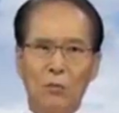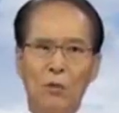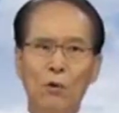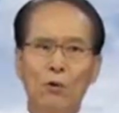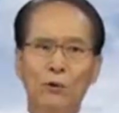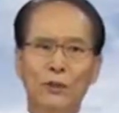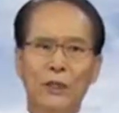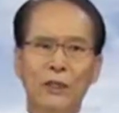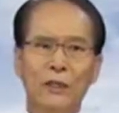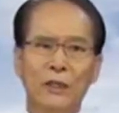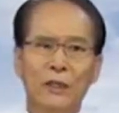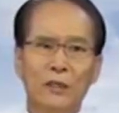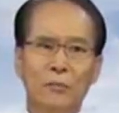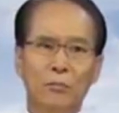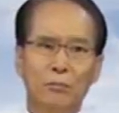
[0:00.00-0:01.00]

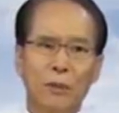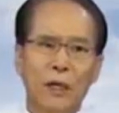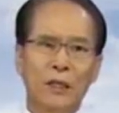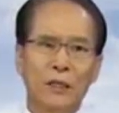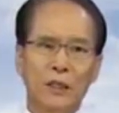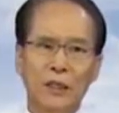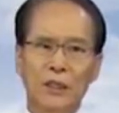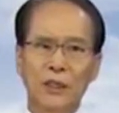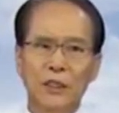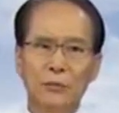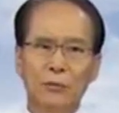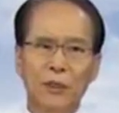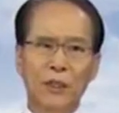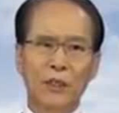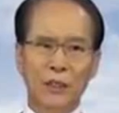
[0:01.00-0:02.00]
모세의
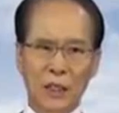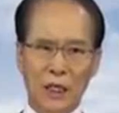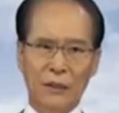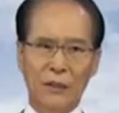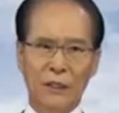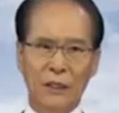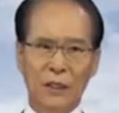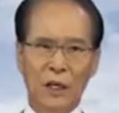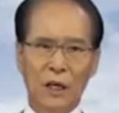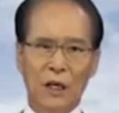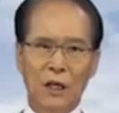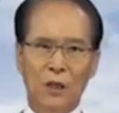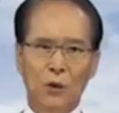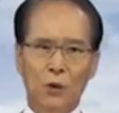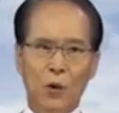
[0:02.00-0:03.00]
120세 기간,
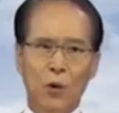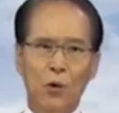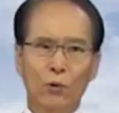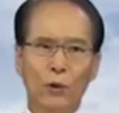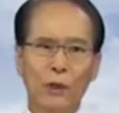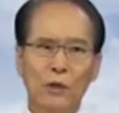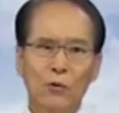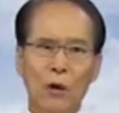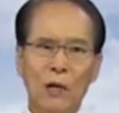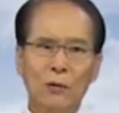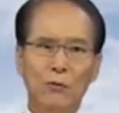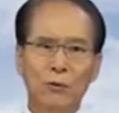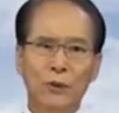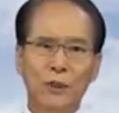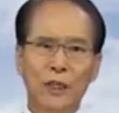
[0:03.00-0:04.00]
통일
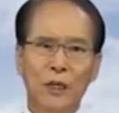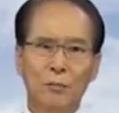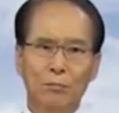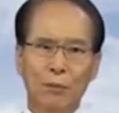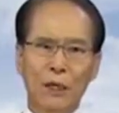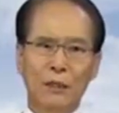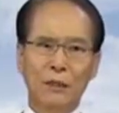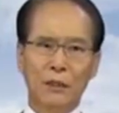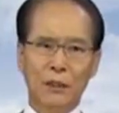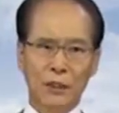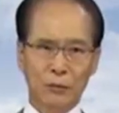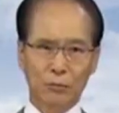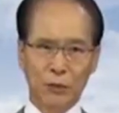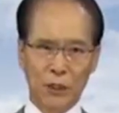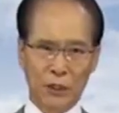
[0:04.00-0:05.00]
왕국 시대
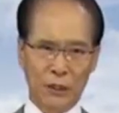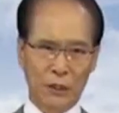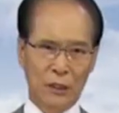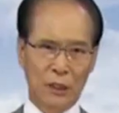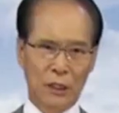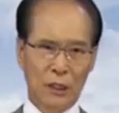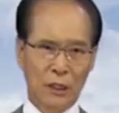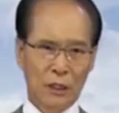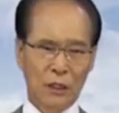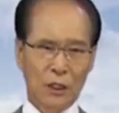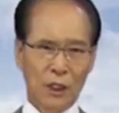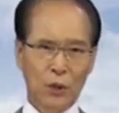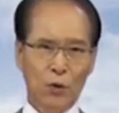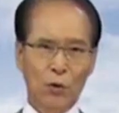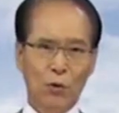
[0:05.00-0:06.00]
120년,
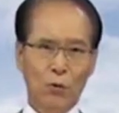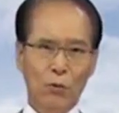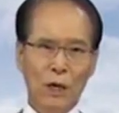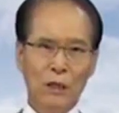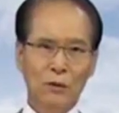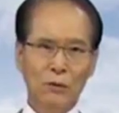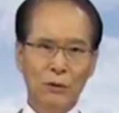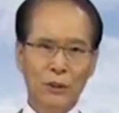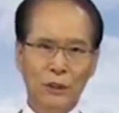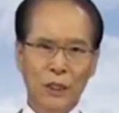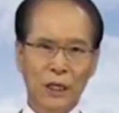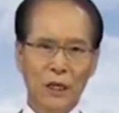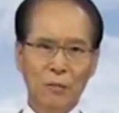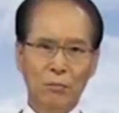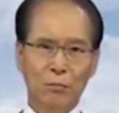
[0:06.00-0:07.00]
기독 왕국
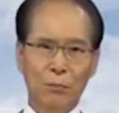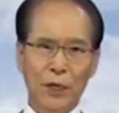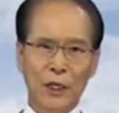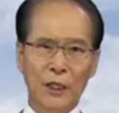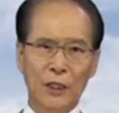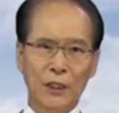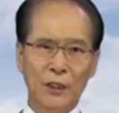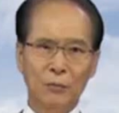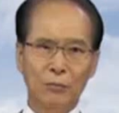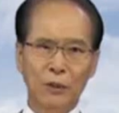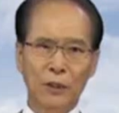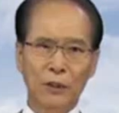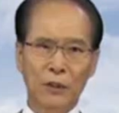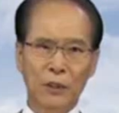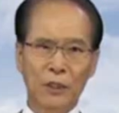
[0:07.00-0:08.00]
시대
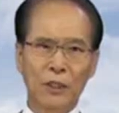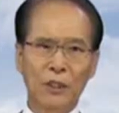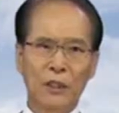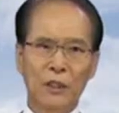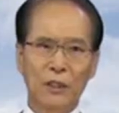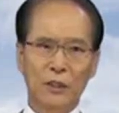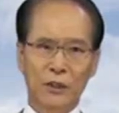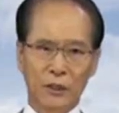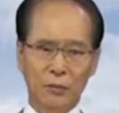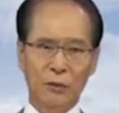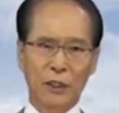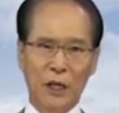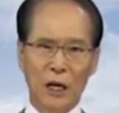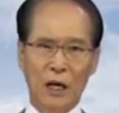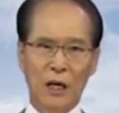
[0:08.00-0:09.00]
120년 등이
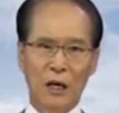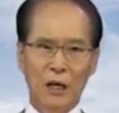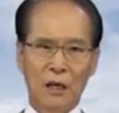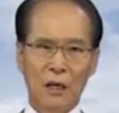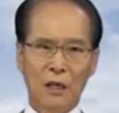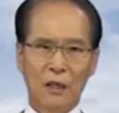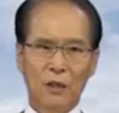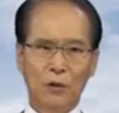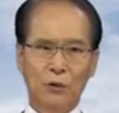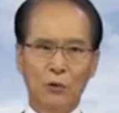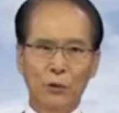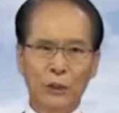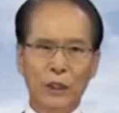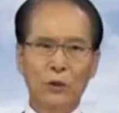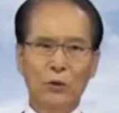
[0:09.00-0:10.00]
있습니다.
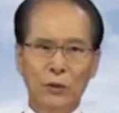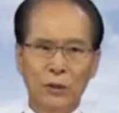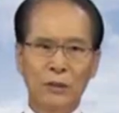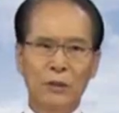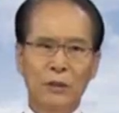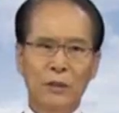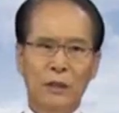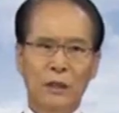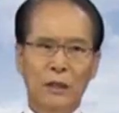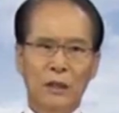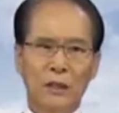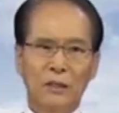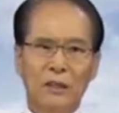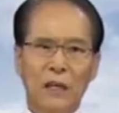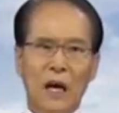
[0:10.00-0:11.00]
둘째로는
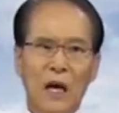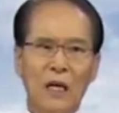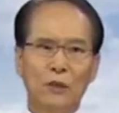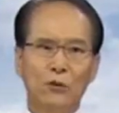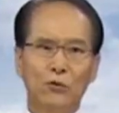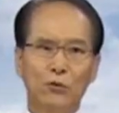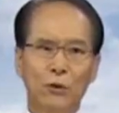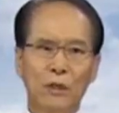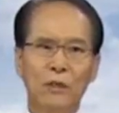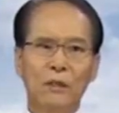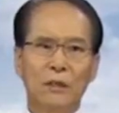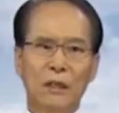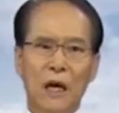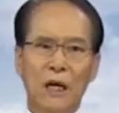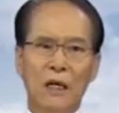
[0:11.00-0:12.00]

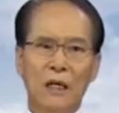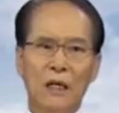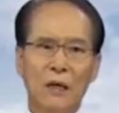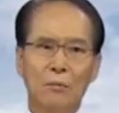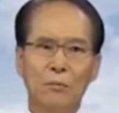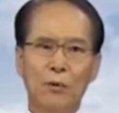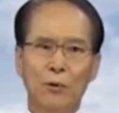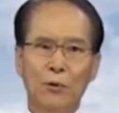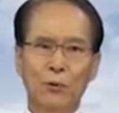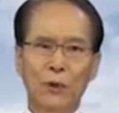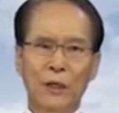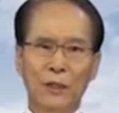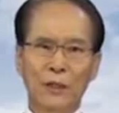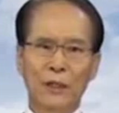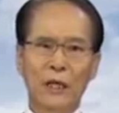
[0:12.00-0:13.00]
사수를 당감
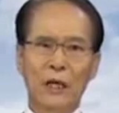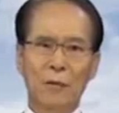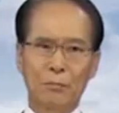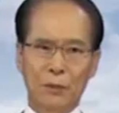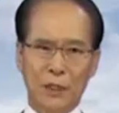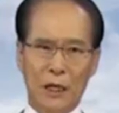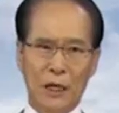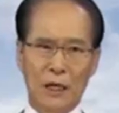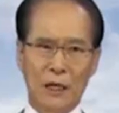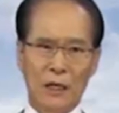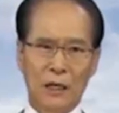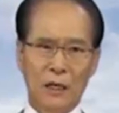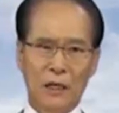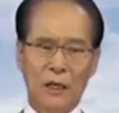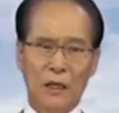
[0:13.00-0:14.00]
복귀하여야 합니다.